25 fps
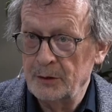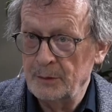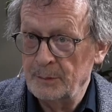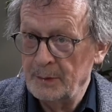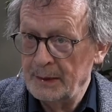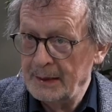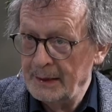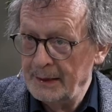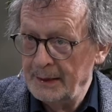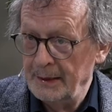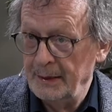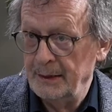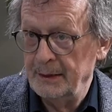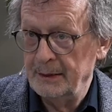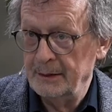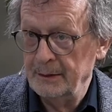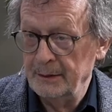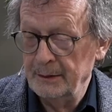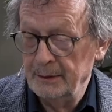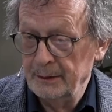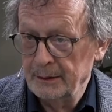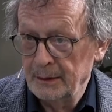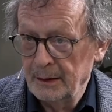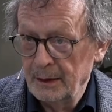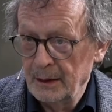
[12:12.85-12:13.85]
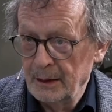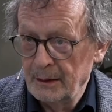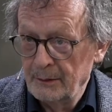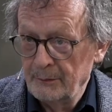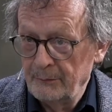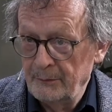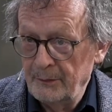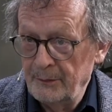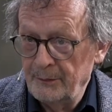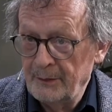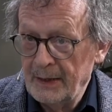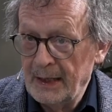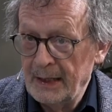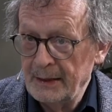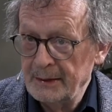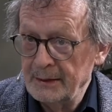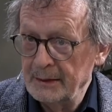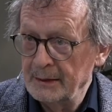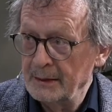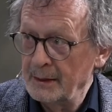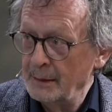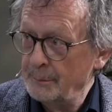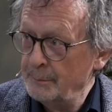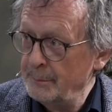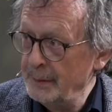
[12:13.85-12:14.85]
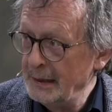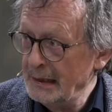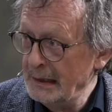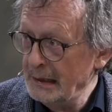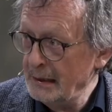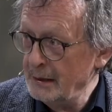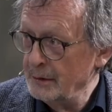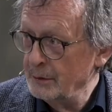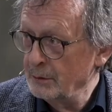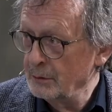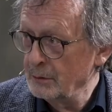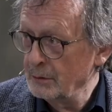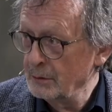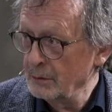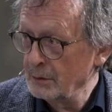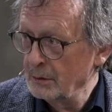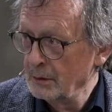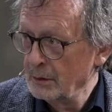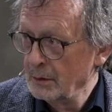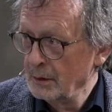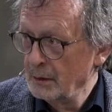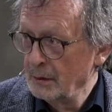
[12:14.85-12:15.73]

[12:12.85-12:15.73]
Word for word: überlegen, wie weit in der Bildung,